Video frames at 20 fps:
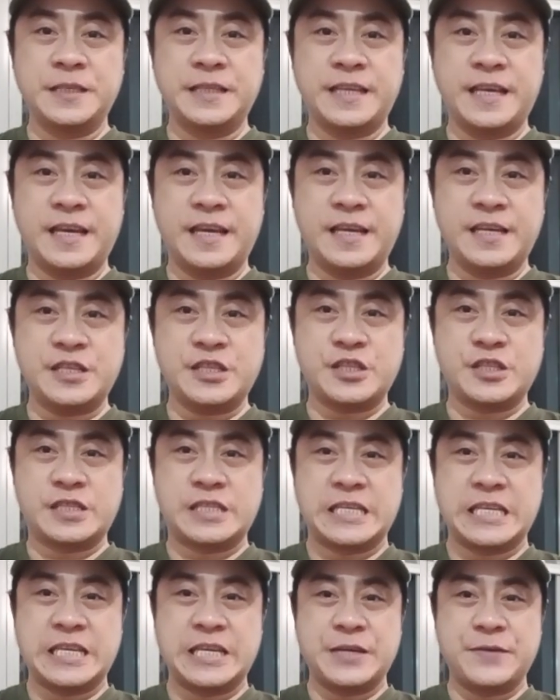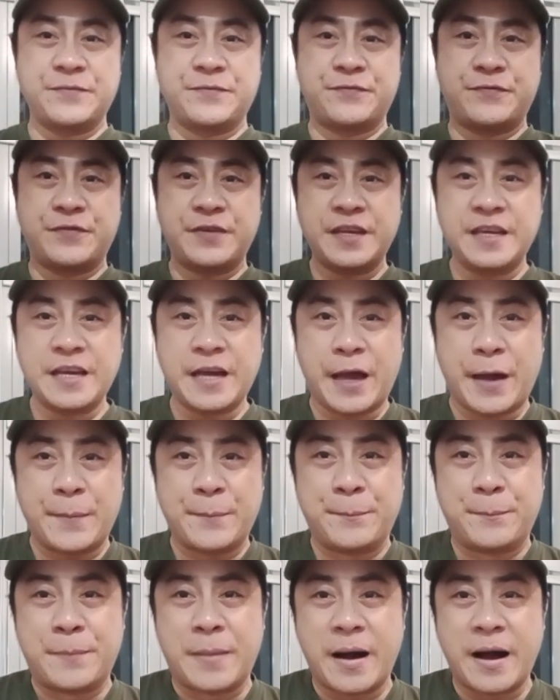Mendez TV.
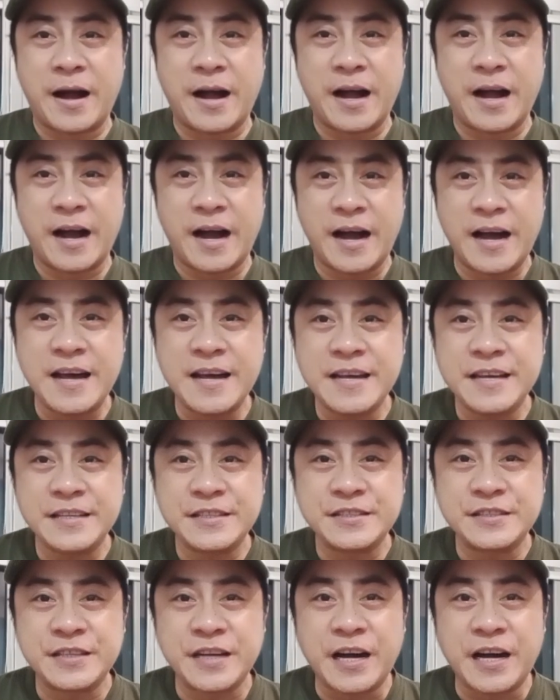Abangan.